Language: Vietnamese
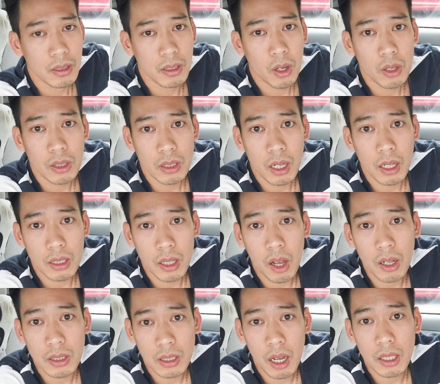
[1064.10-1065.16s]
nó nó
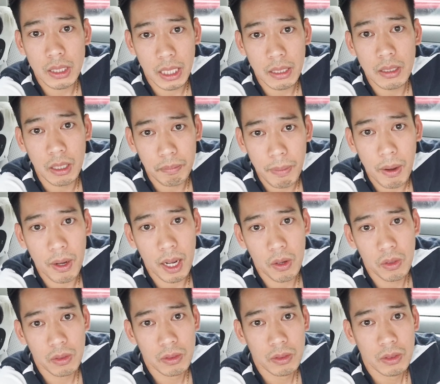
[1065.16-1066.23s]
nó nó sẽ được bao
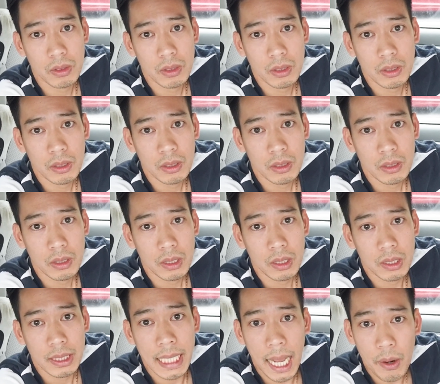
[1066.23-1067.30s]
lâu
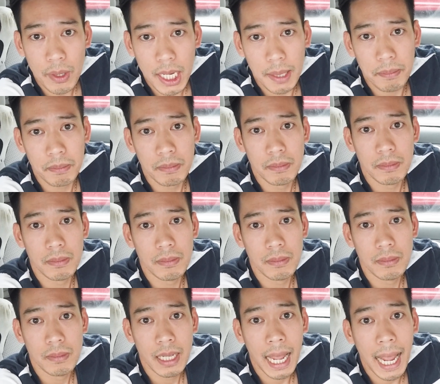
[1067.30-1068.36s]
6 năm
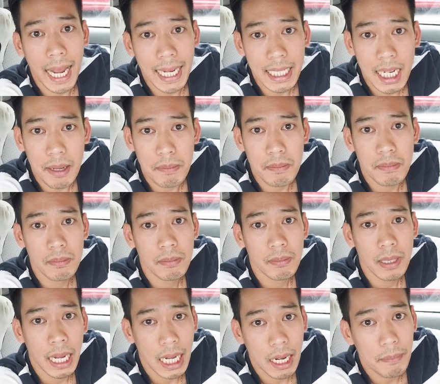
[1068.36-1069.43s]
2 năm
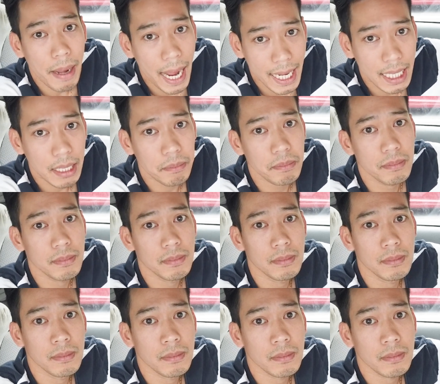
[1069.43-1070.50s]
hay là 3 năm
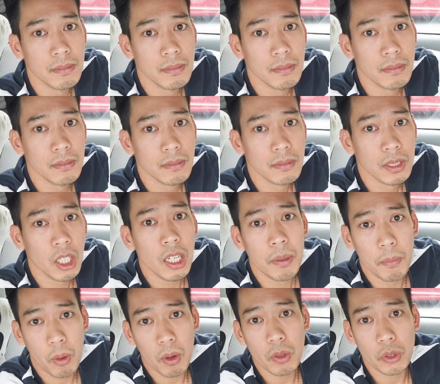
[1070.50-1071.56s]
đó
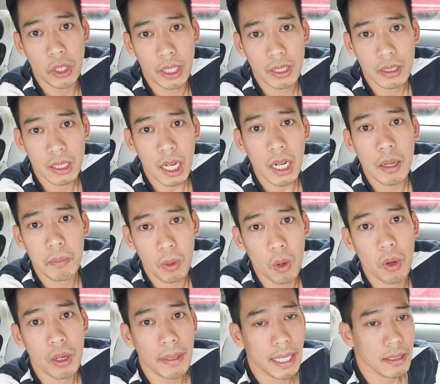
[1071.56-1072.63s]
là một câu chuyện rất là
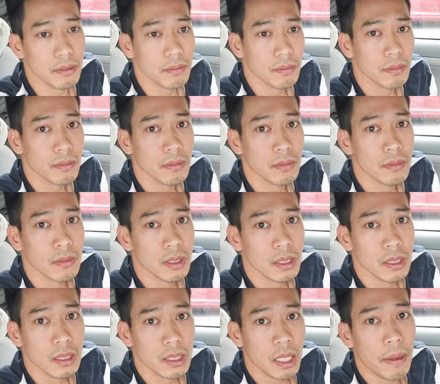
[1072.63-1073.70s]
buồn các bạn
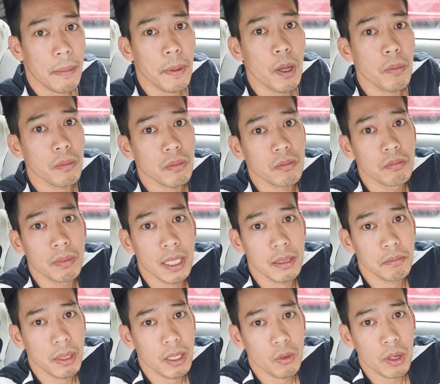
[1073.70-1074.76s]
các bạn biết không
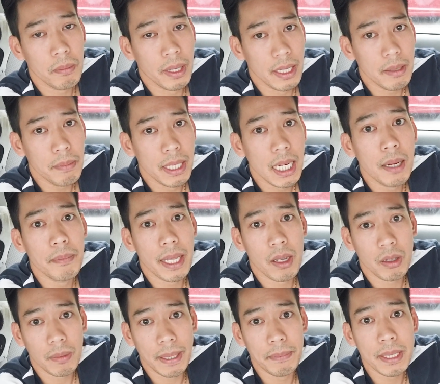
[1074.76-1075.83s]
mình mình qua mỹ mình đi làm
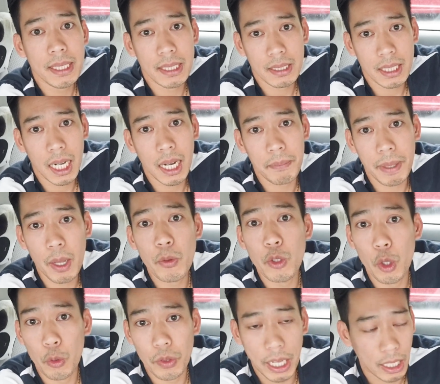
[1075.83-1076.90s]
neo các bạn biết dân làm neo
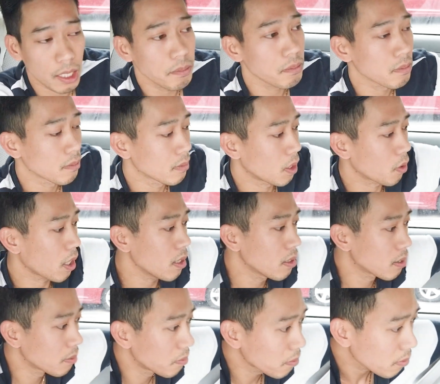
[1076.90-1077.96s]
nhiều chuyện lắm ok
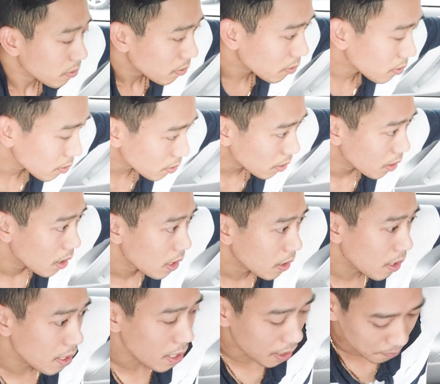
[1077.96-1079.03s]

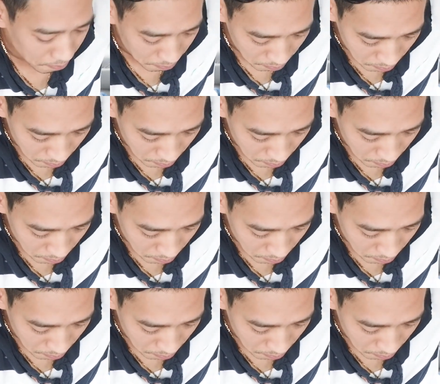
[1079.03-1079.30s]
thì à,